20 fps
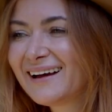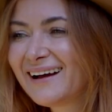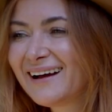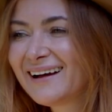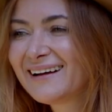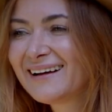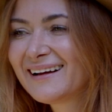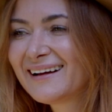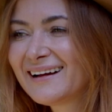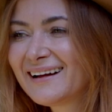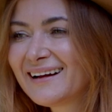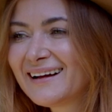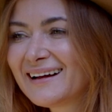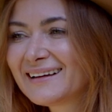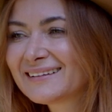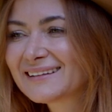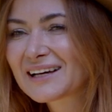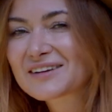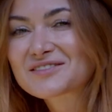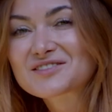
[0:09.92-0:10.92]

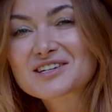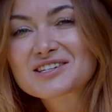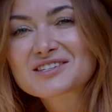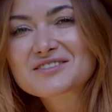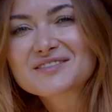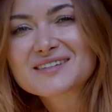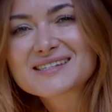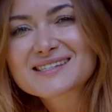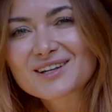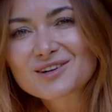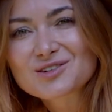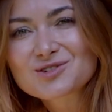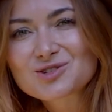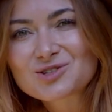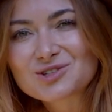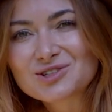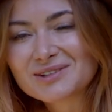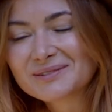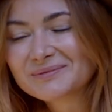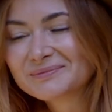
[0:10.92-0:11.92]
A tak w
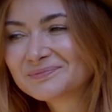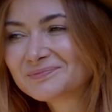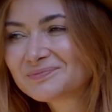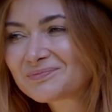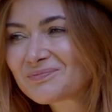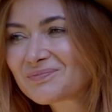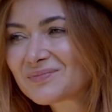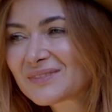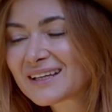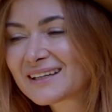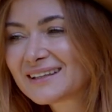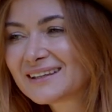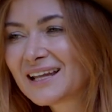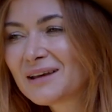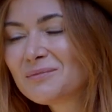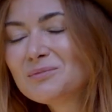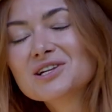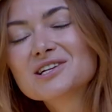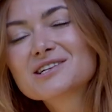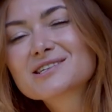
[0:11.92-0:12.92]
rzeczywistości
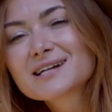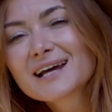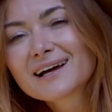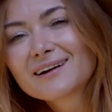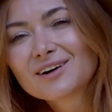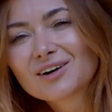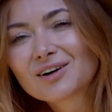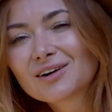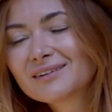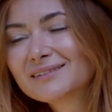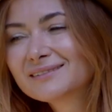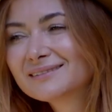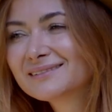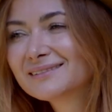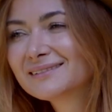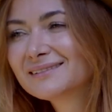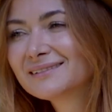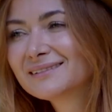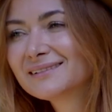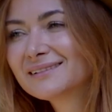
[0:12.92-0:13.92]
najmilszego
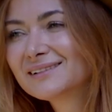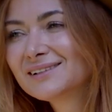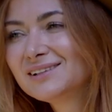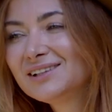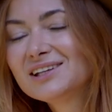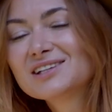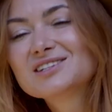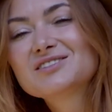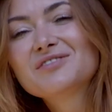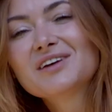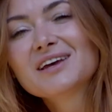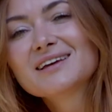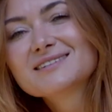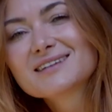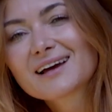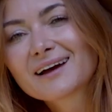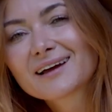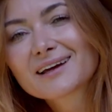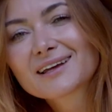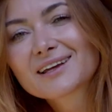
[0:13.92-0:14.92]

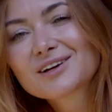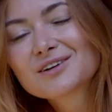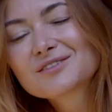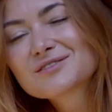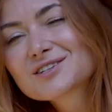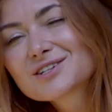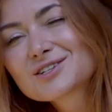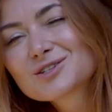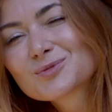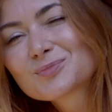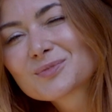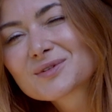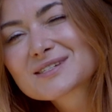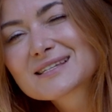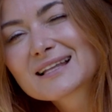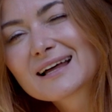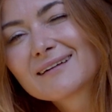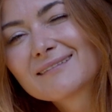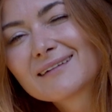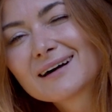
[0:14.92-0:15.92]
niedźwiedzia, jakiego w życiu
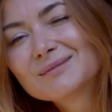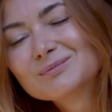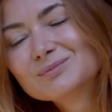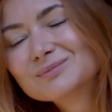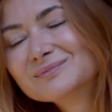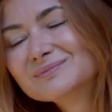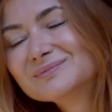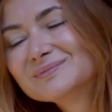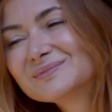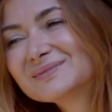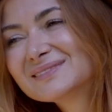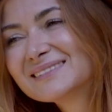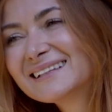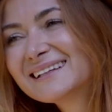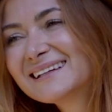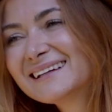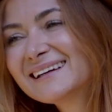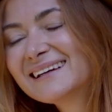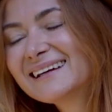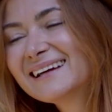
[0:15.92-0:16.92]
poznałam,
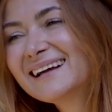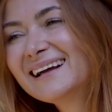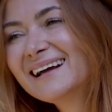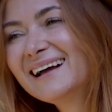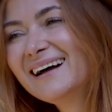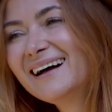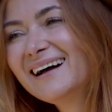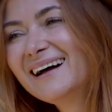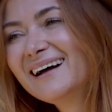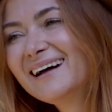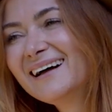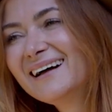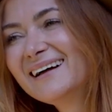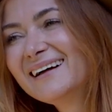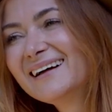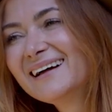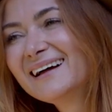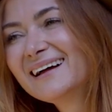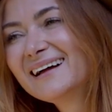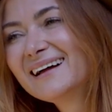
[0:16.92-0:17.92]

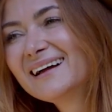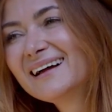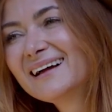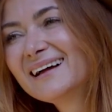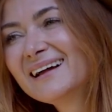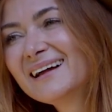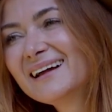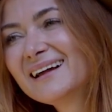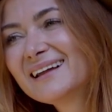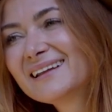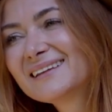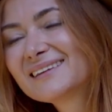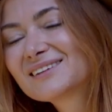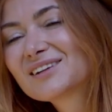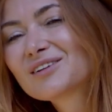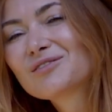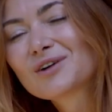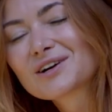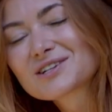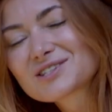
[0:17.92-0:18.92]
e,
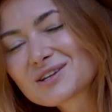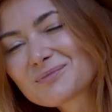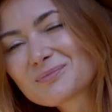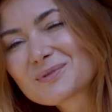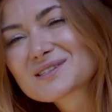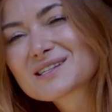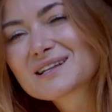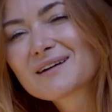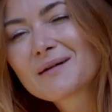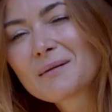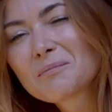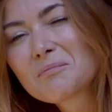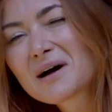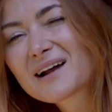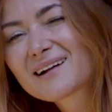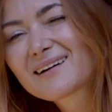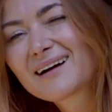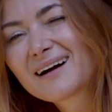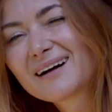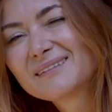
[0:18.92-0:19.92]
to właśnie poznałam
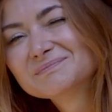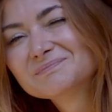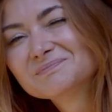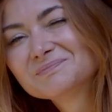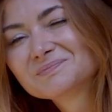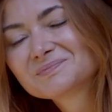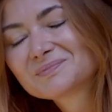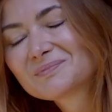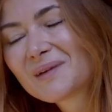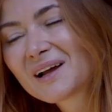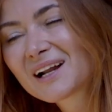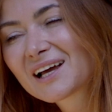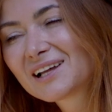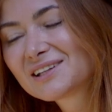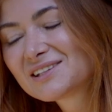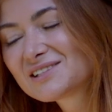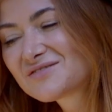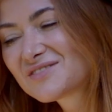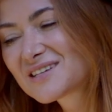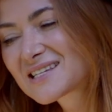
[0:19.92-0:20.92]
Marka, Marka
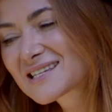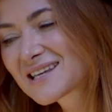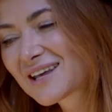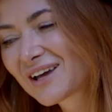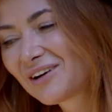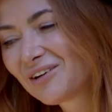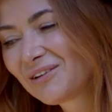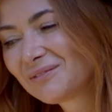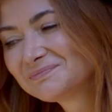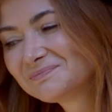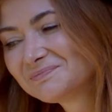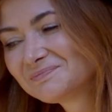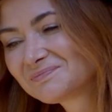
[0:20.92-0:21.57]
Niedźwieckiego.